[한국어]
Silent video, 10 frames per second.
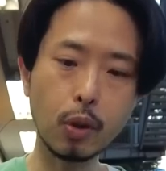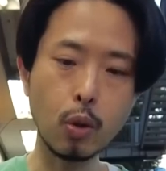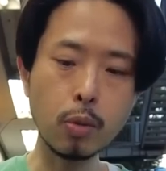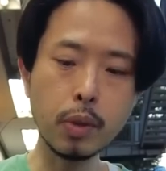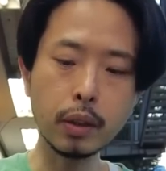
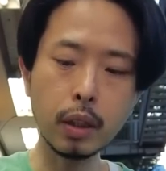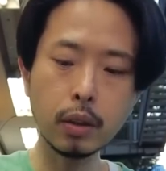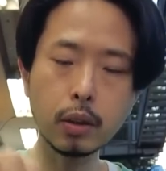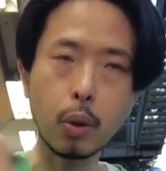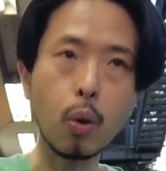요즘
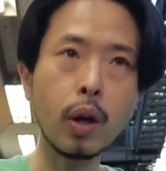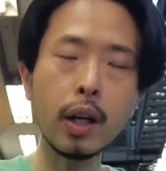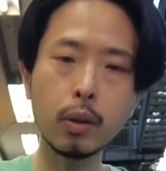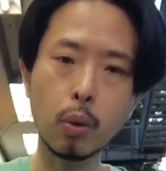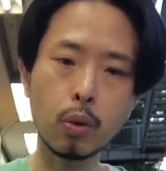대세는
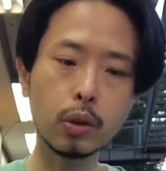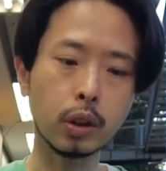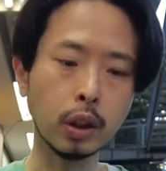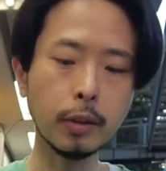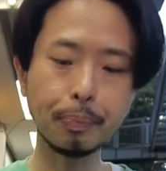교카이
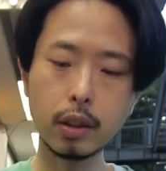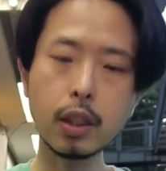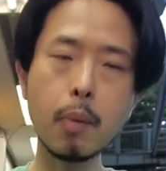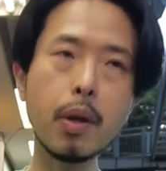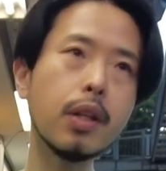돈코츠
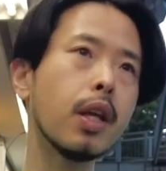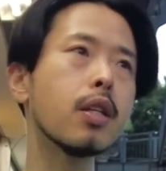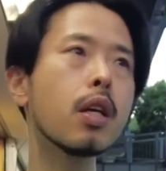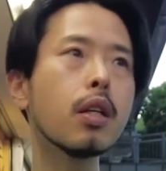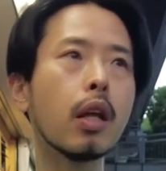츠케면이
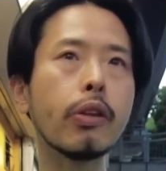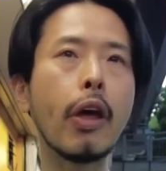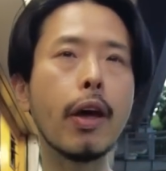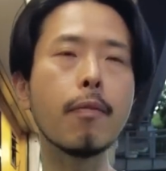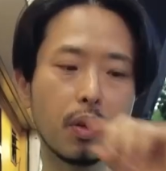대세긴
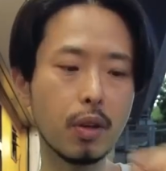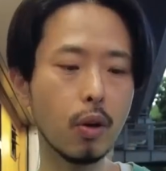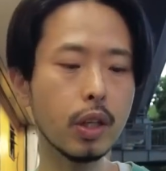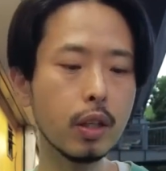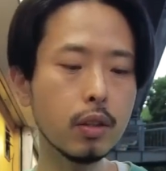한데,
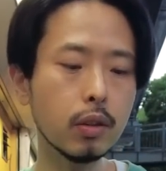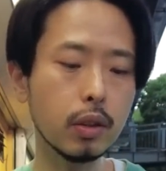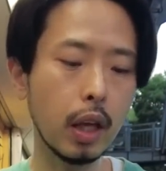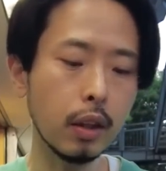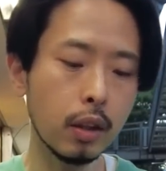
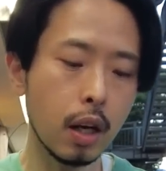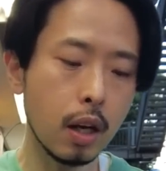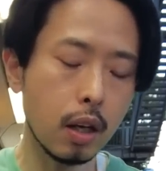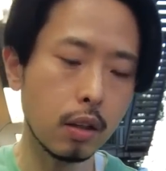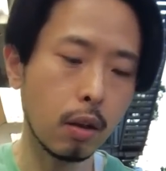여기는
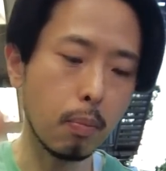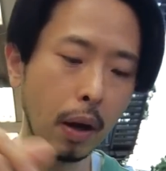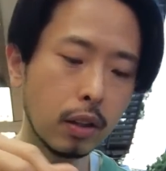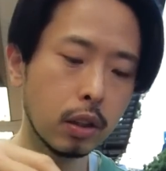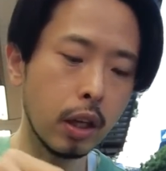옛날 그런
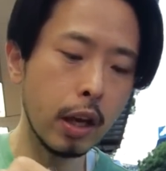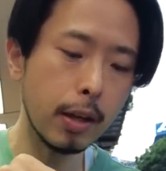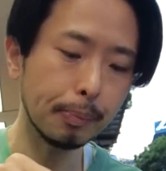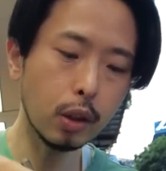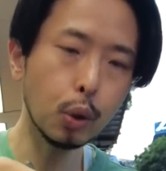
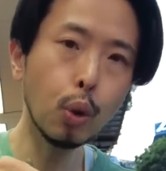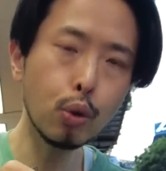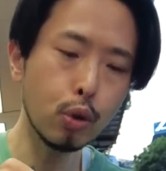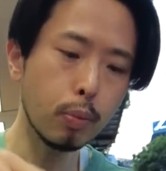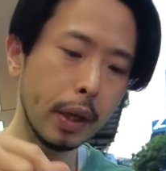방식의
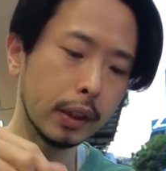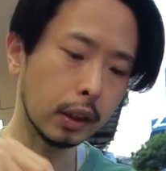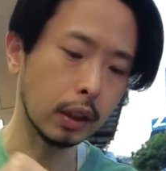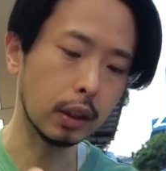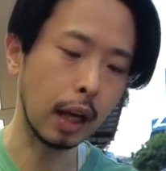소유
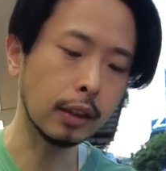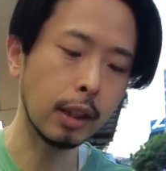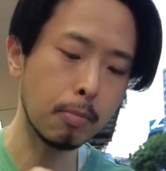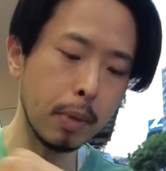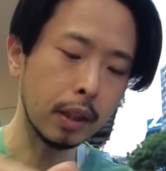베이스,
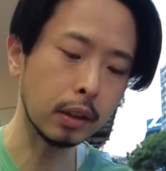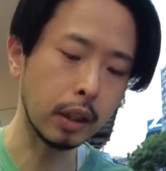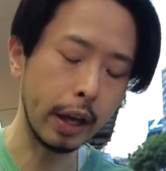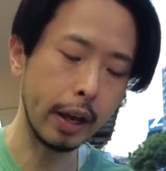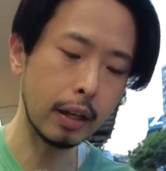간장
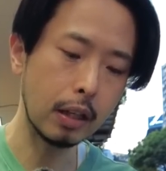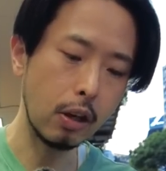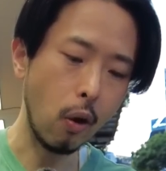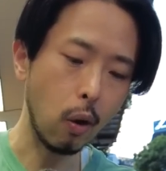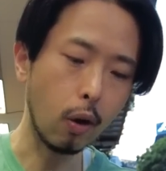베이스의
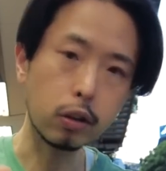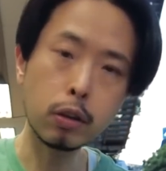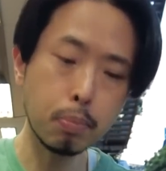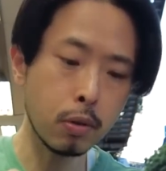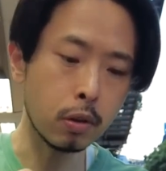
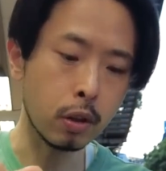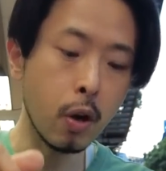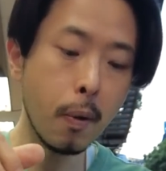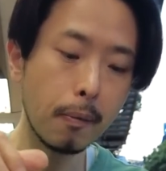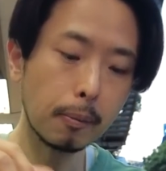
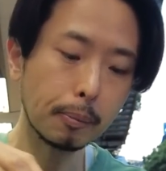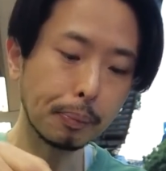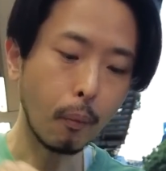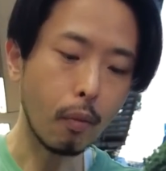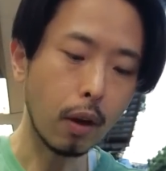스프거든요.
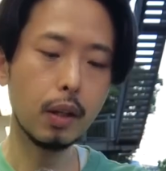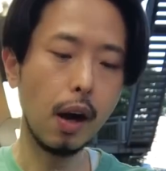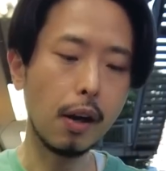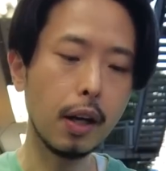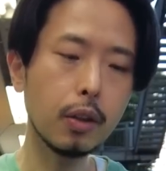
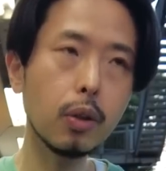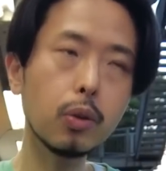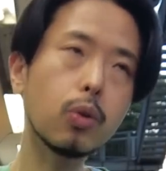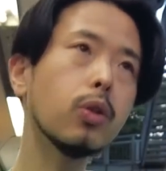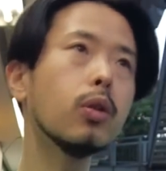그래서
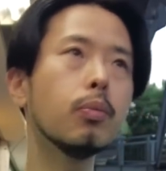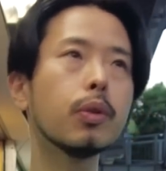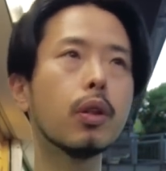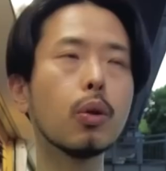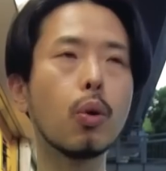조금
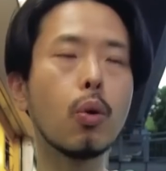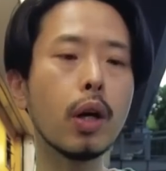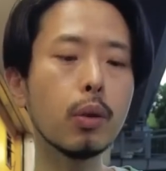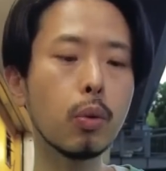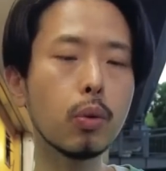그런
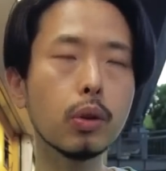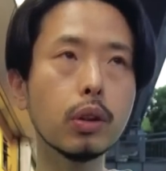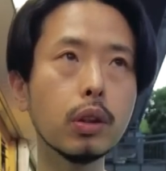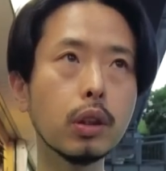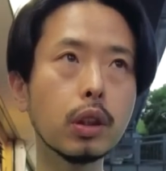교카이
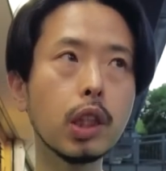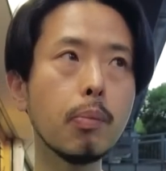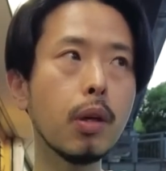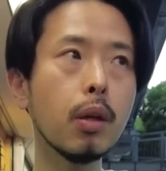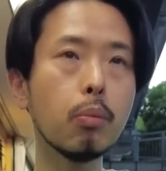돈코츠
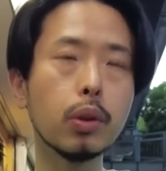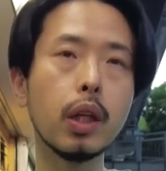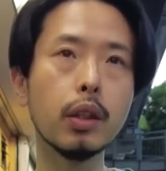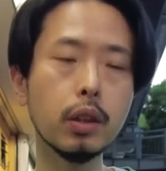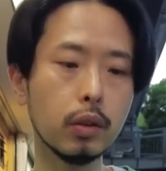
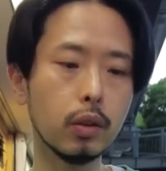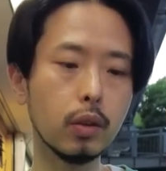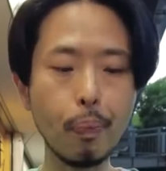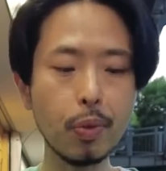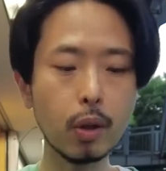츠케면보다는
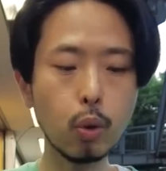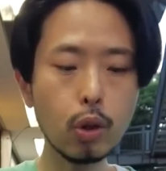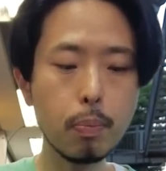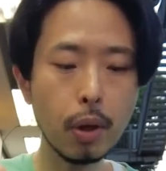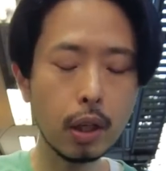
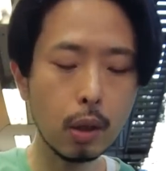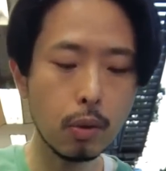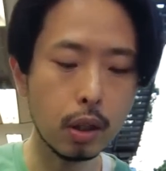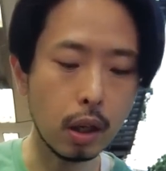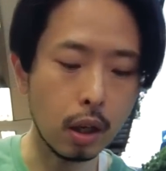속이 편하다고
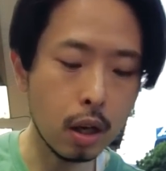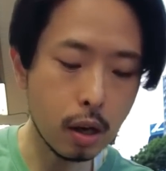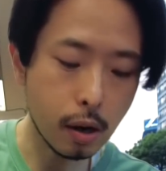해야 될까?